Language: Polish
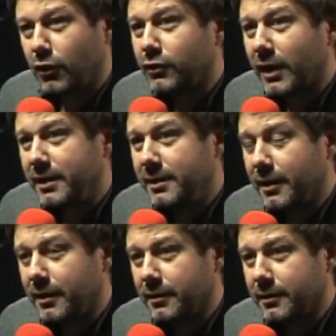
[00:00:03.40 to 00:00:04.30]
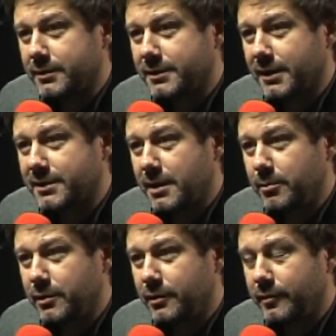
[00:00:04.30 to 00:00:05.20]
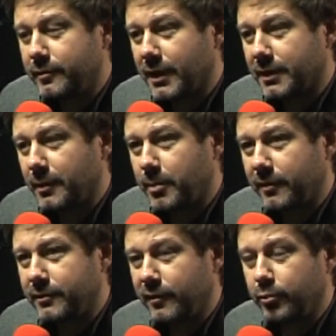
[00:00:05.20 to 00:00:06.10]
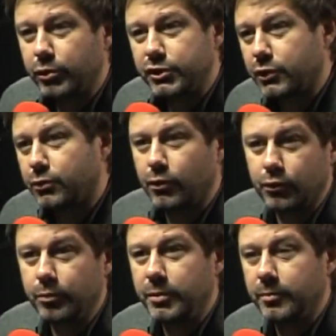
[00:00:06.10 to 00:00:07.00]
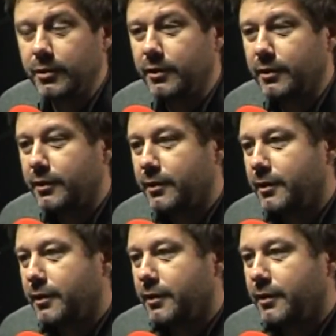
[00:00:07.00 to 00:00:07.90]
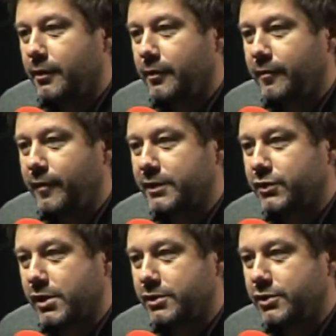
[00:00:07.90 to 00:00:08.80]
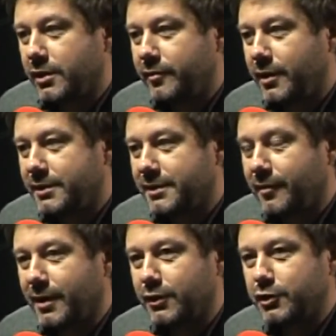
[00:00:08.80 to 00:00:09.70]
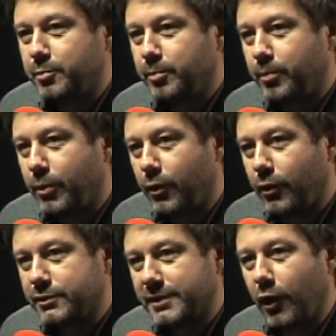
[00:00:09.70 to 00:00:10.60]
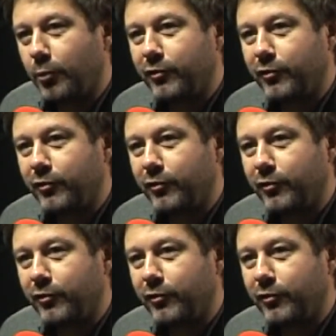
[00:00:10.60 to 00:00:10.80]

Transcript: to na ile zechcemy tak naprawdę w płycie, którą kupimy, e, wedrzeć się w jej zawartość poza